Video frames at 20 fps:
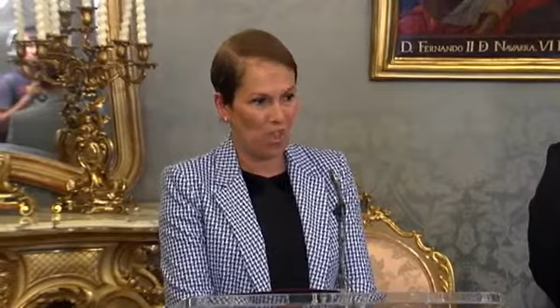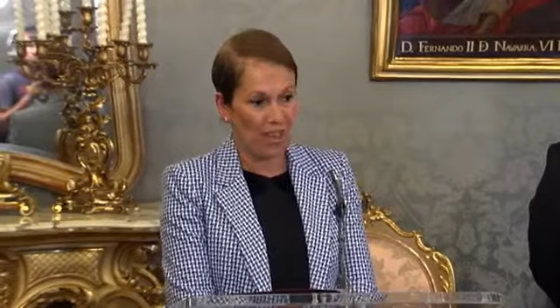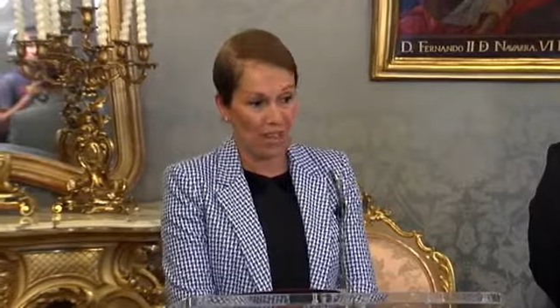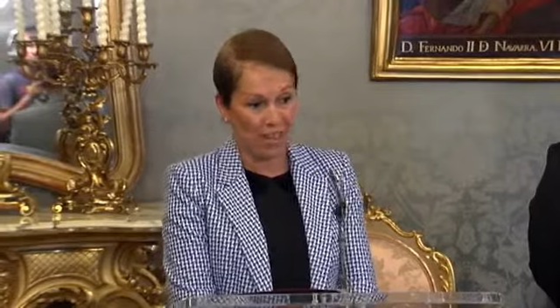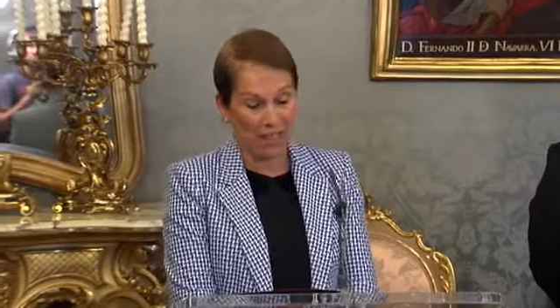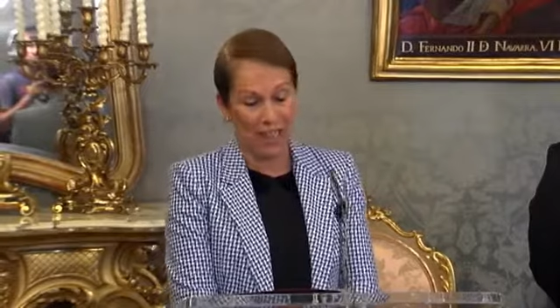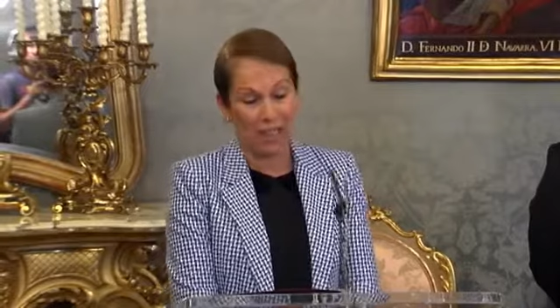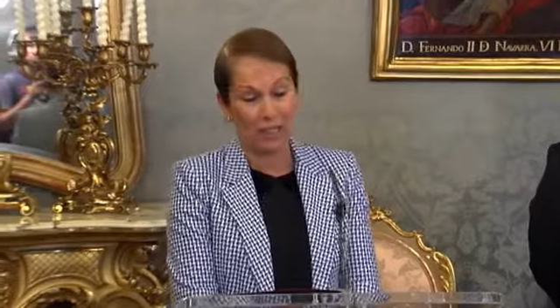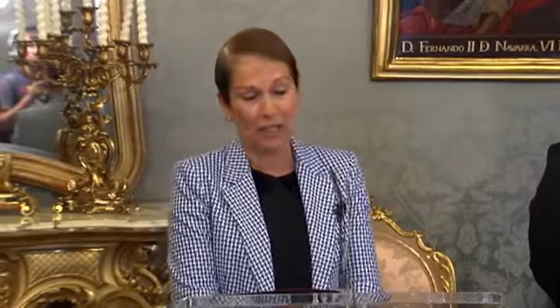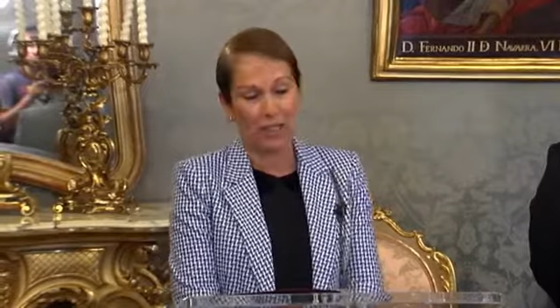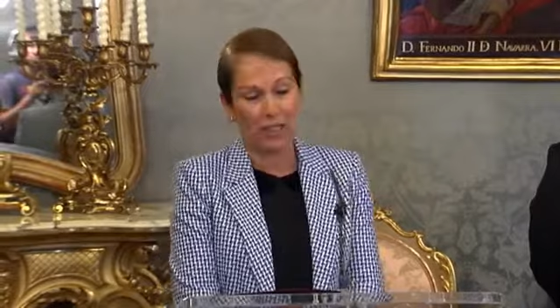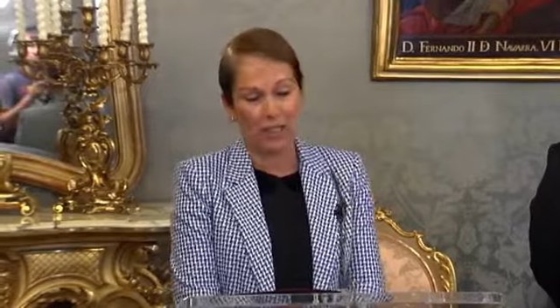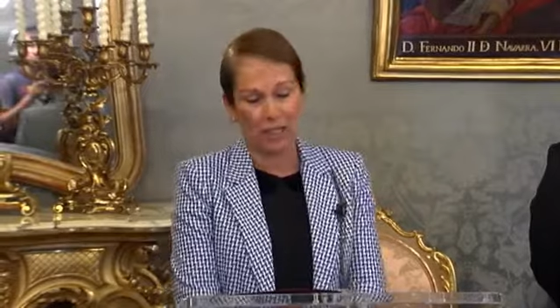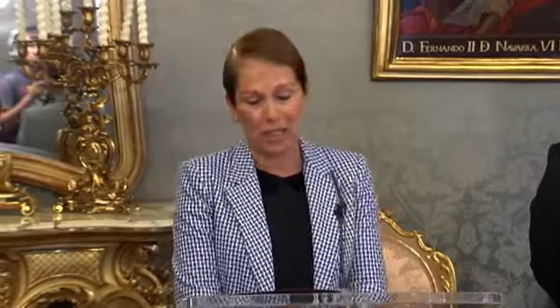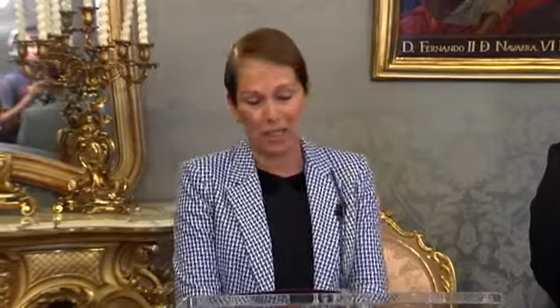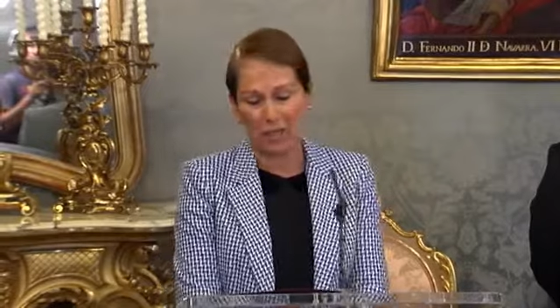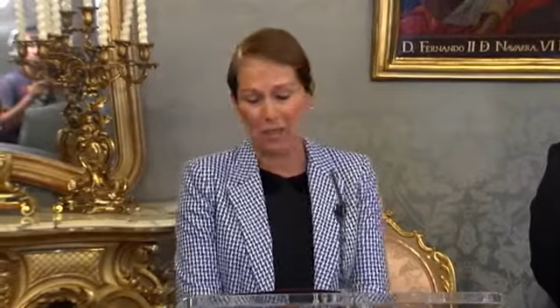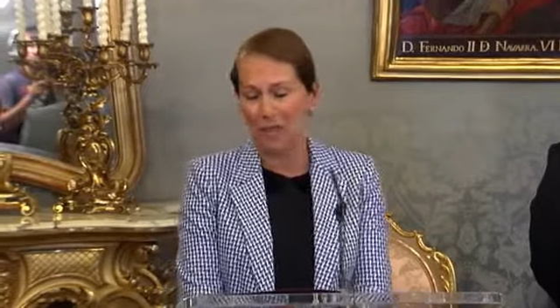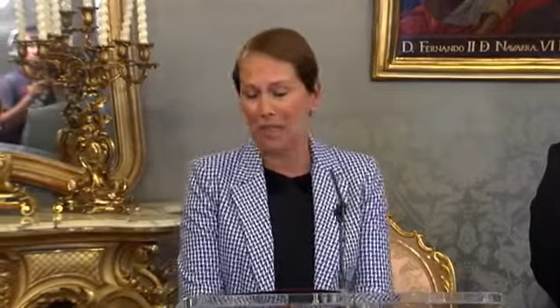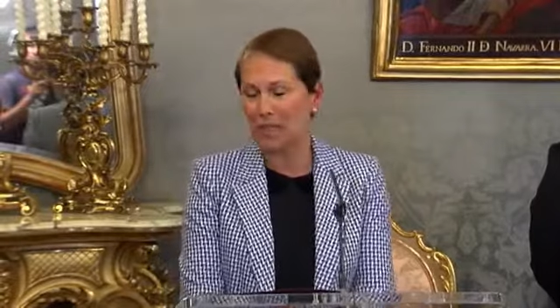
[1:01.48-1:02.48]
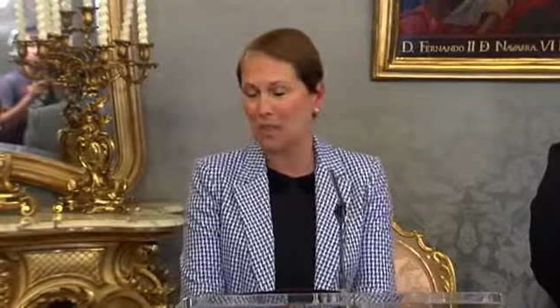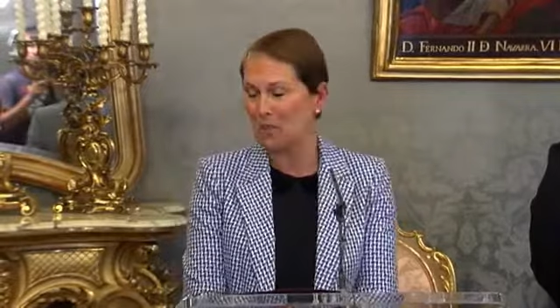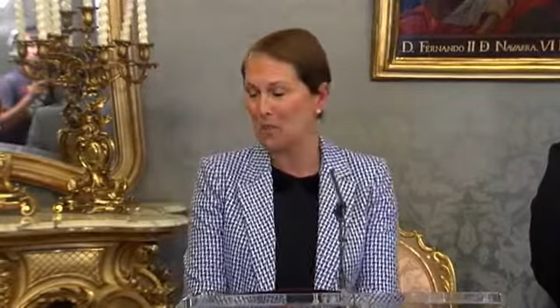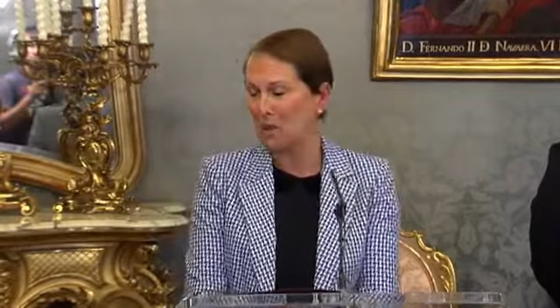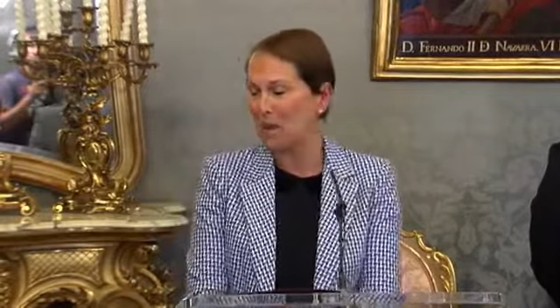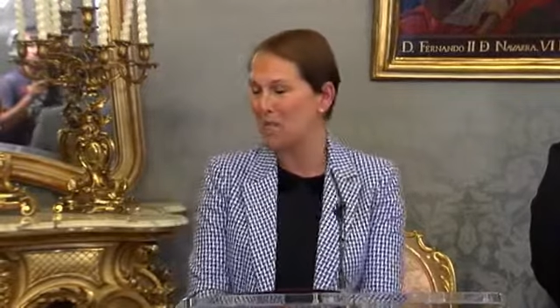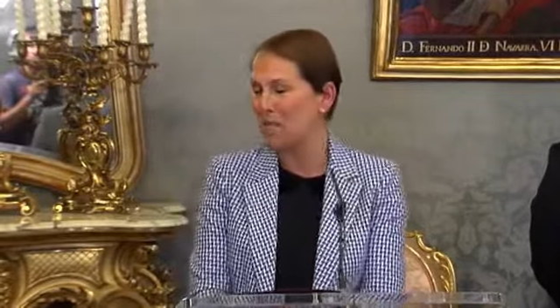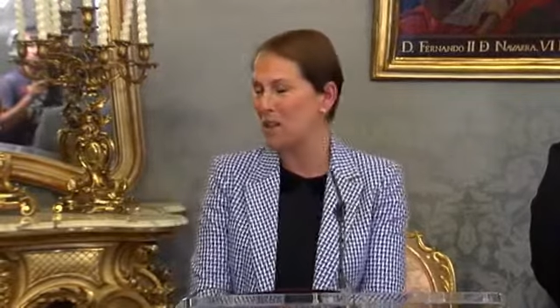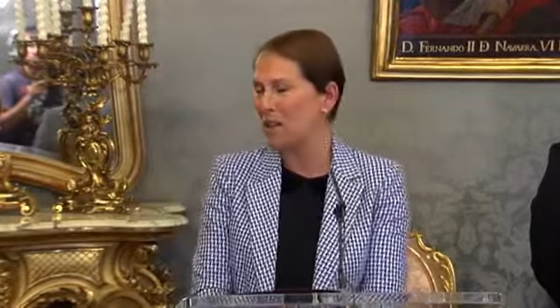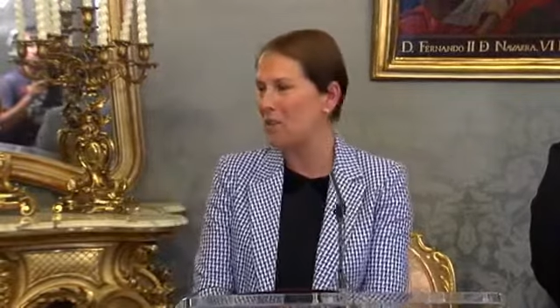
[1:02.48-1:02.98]
a instancias además de
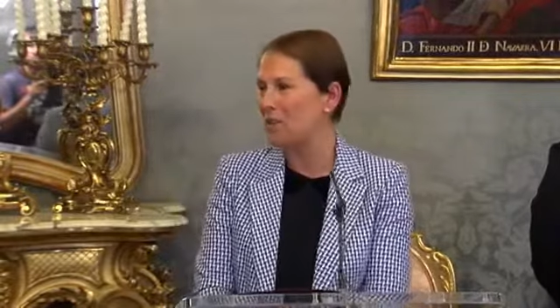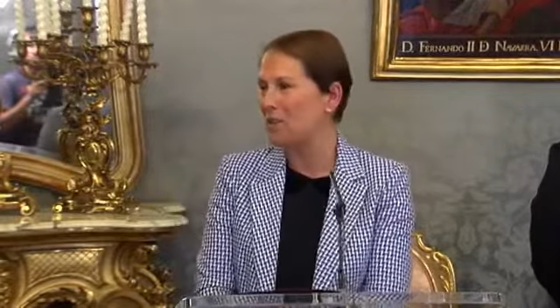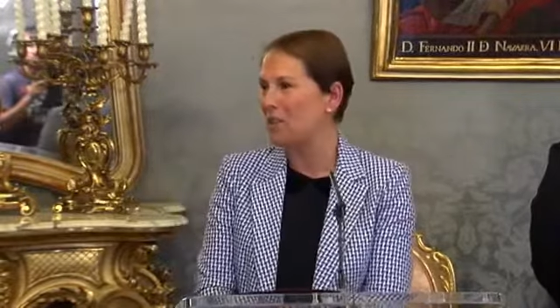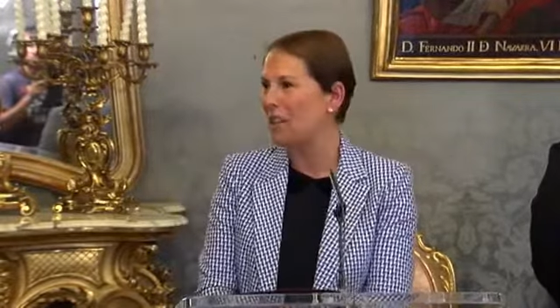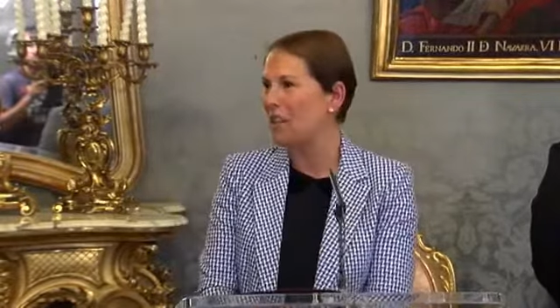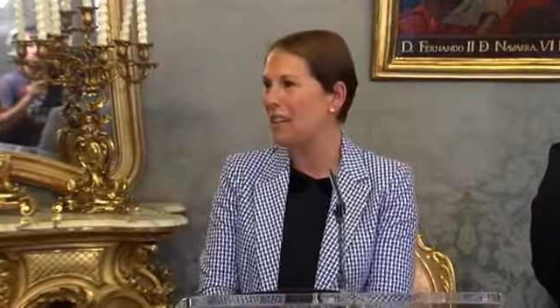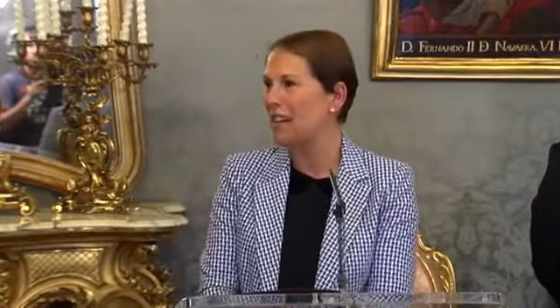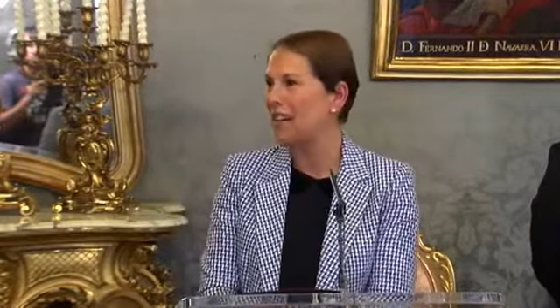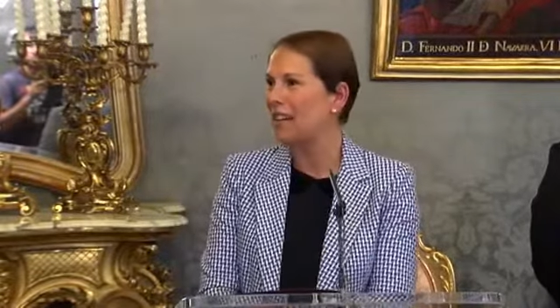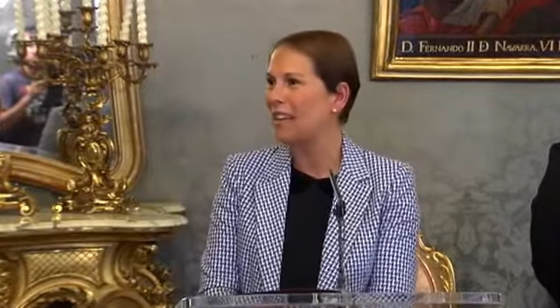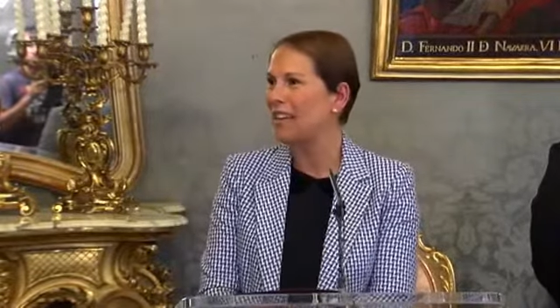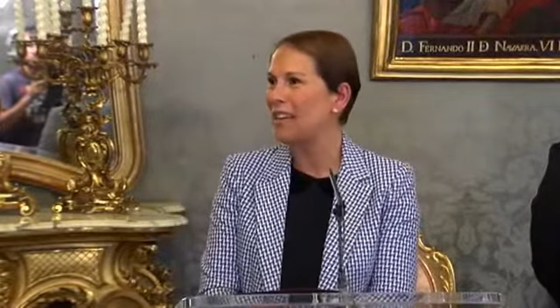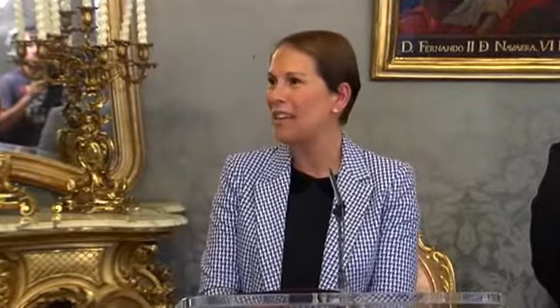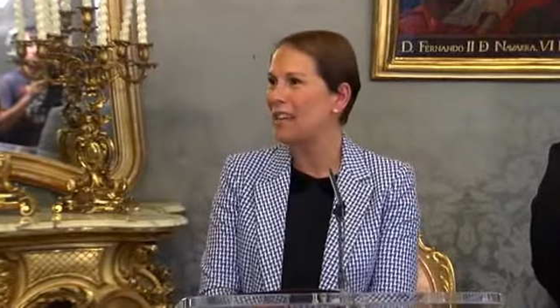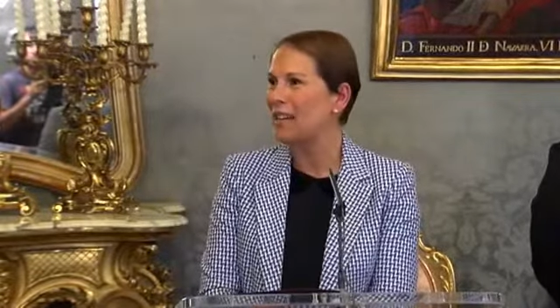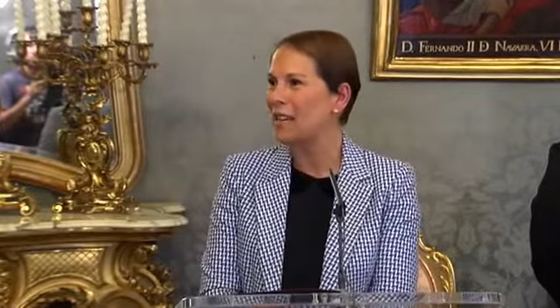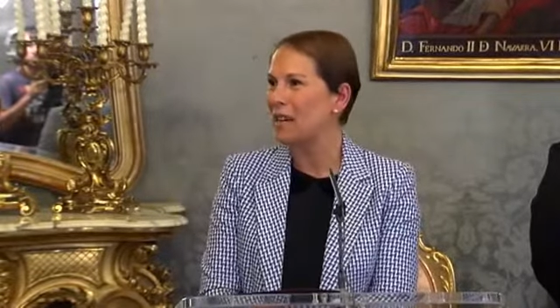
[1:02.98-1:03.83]
una mayoría eh,